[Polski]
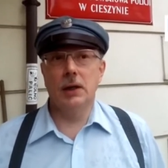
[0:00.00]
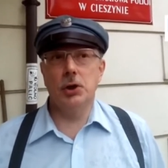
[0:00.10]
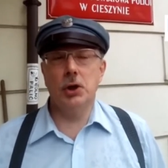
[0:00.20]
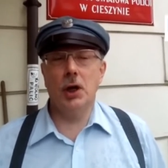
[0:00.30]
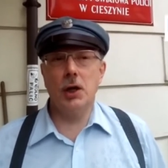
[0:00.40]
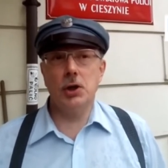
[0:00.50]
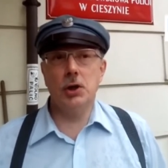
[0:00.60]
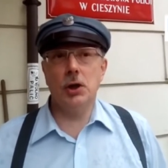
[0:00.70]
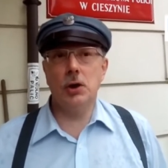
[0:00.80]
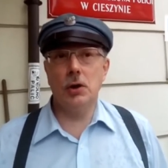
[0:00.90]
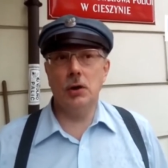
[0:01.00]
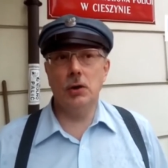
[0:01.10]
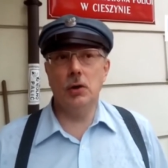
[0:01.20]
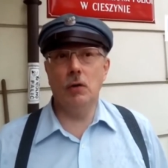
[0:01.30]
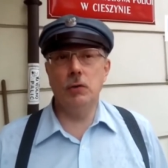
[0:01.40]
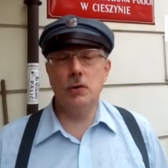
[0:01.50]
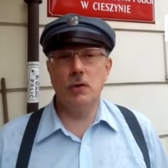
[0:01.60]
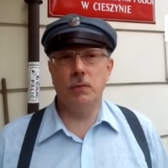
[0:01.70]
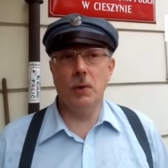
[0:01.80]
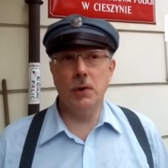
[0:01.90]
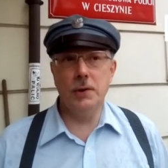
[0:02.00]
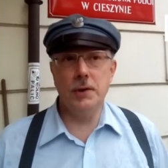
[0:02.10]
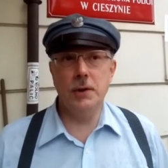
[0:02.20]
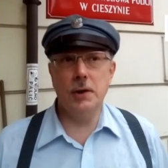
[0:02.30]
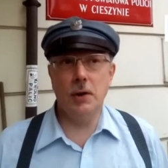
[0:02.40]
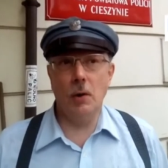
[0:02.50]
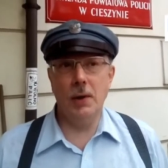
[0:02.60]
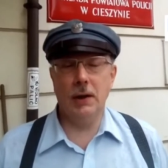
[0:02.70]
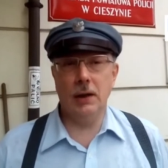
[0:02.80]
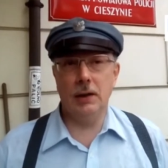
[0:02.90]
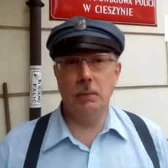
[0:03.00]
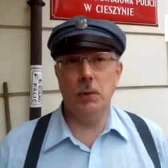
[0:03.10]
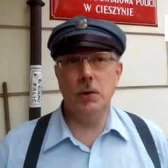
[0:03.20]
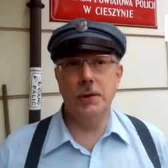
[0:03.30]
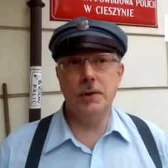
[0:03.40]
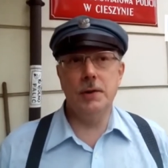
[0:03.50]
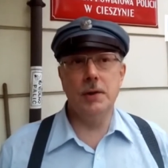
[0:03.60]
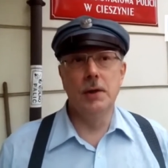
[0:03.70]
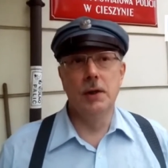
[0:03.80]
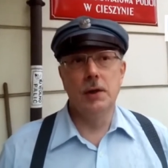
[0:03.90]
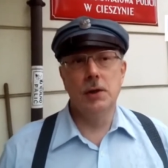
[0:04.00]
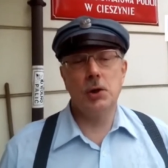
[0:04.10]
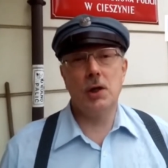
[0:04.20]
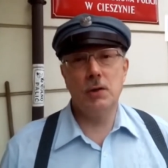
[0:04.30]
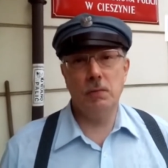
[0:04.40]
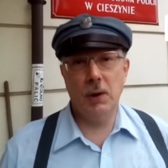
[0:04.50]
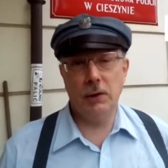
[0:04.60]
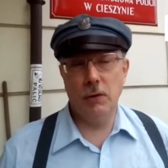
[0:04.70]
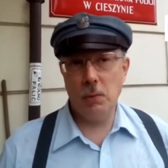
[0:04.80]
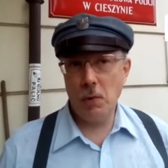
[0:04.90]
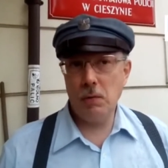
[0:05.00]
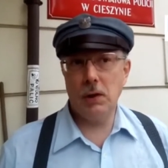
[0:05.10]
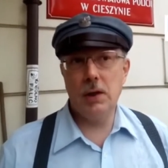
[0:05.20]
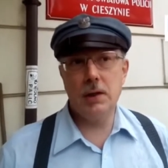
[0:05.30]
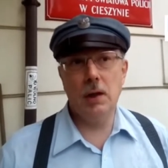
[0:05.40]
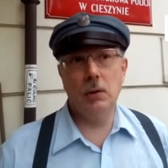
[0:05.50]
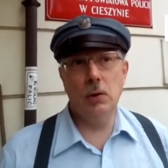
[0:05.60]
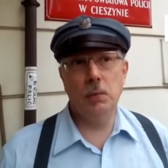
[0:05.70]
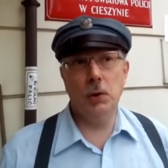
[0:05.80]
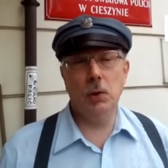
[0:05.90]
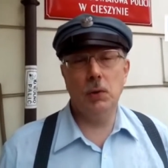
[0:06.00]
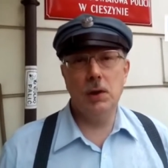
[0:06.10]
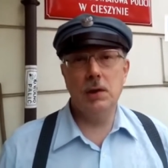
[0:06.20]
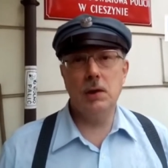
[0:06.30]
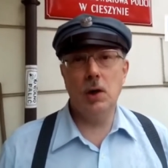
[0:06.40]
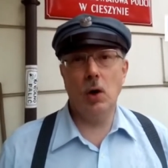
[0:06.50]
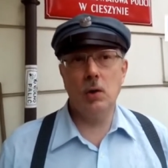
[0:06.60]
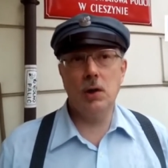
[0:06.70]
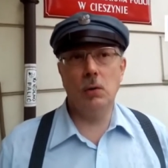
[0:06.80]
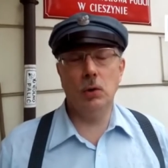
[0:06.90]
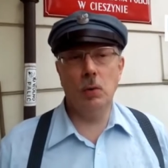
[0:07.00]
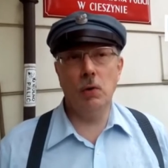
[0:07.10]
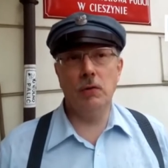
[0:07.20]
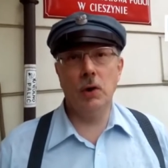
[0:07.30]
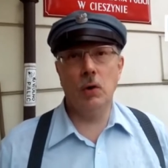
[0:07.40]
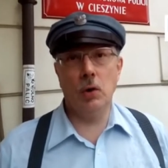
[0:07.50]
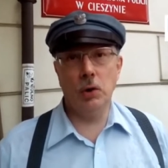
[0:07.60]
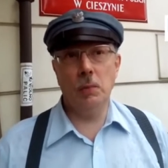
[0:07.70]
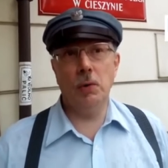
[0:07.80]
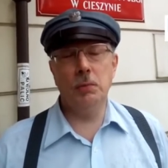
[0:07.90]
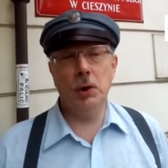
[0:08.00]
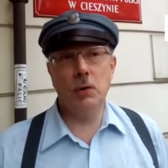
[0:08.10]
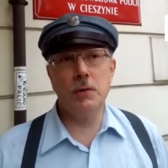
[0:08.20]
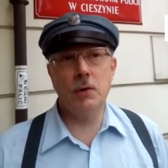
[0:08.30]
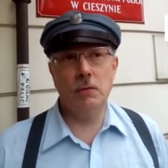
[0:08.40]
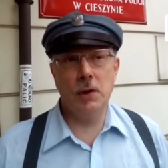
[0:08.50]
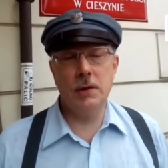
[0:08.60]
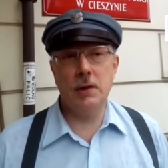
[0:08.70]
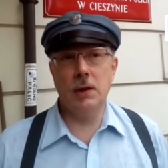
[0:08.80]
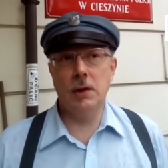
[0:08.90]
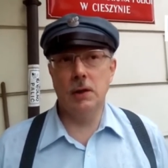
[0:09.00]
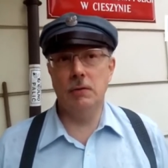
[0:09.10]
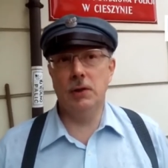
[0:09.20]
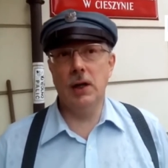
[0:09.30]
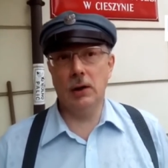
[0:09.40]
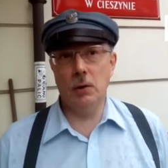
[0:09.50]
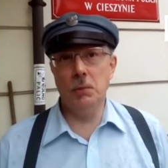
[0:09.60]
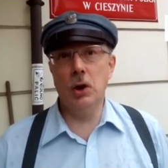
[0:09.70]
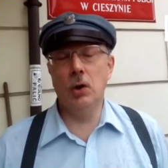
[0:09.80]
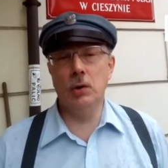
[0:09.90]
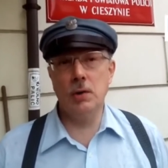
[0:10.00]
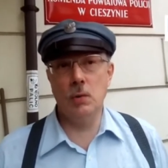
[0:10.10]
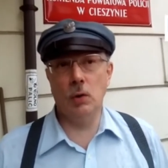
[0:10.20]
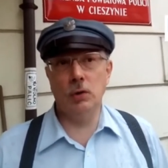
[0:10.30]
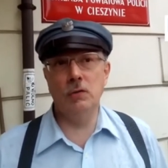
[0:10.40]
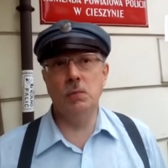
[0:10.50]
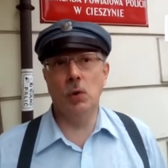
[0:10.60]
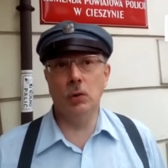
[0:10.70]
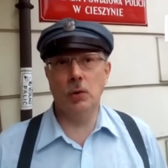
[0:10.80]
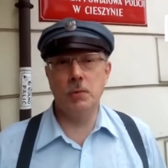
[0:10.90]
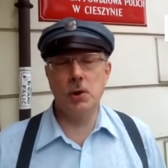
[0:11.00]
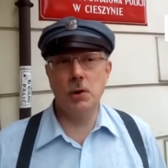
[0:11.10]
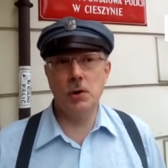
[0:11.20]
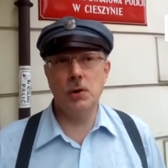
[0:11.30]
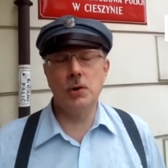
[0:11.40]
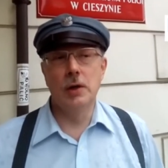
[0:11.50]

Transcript: ścigać tych y, dowódców policji, komendanta policji z czasów Platformy Obywatelskiej, który podjął decyzję o całodobowej ochronie pomników sowieckich i wydano miliony złotych w błoto przecież.